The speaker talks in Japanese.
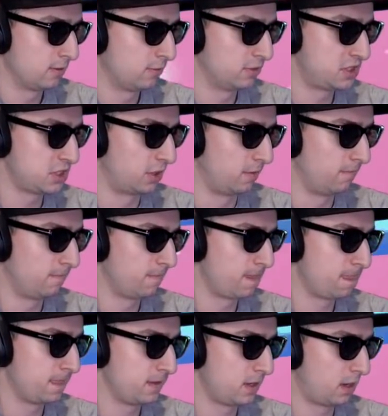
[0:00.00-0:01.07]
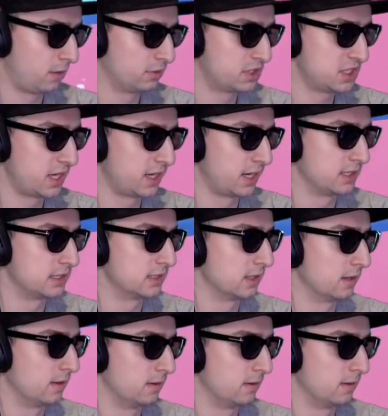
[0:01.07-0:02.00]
落ちろいや落ちないなあいつ